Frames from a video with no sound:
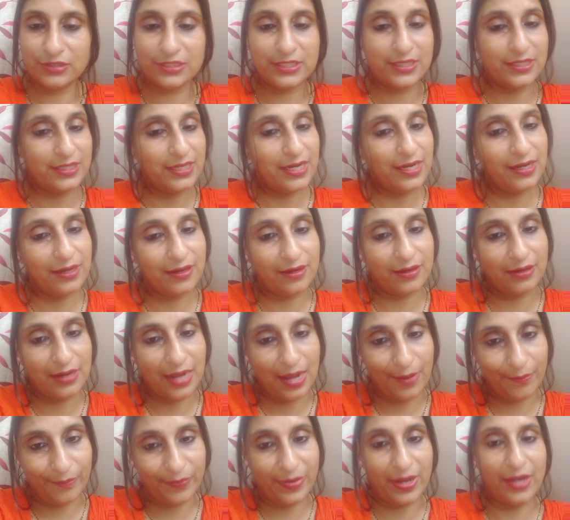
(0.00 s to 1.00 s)
যেটার
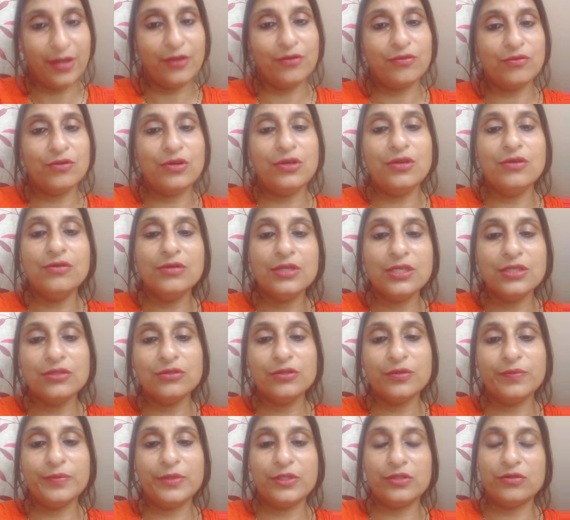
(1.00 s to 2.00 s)
অ্যাপ্লাই করলেও
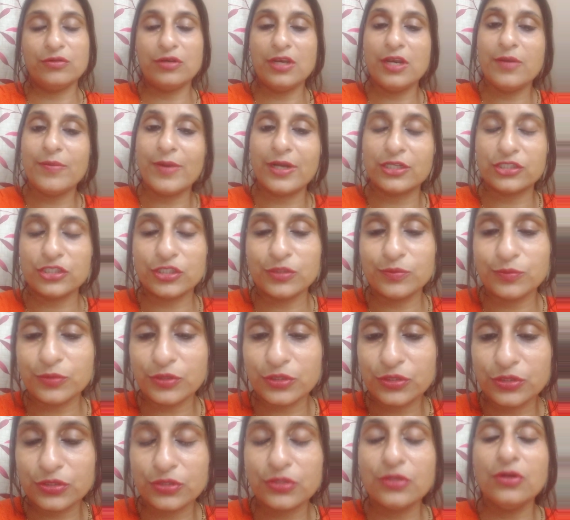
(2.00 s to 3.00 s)
কিন্তু পিতলের
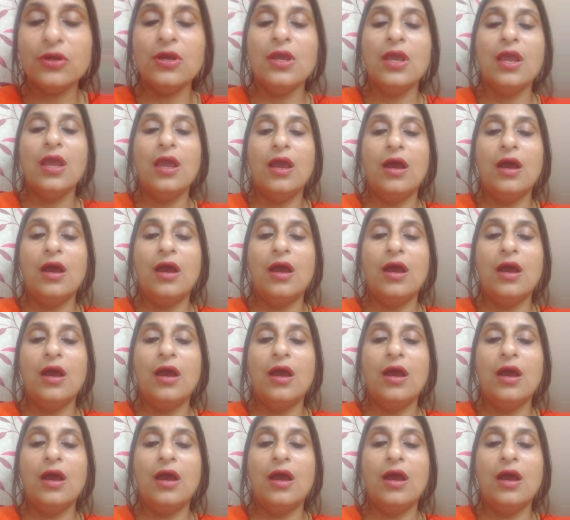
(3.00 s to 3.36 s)
বাসনপত্র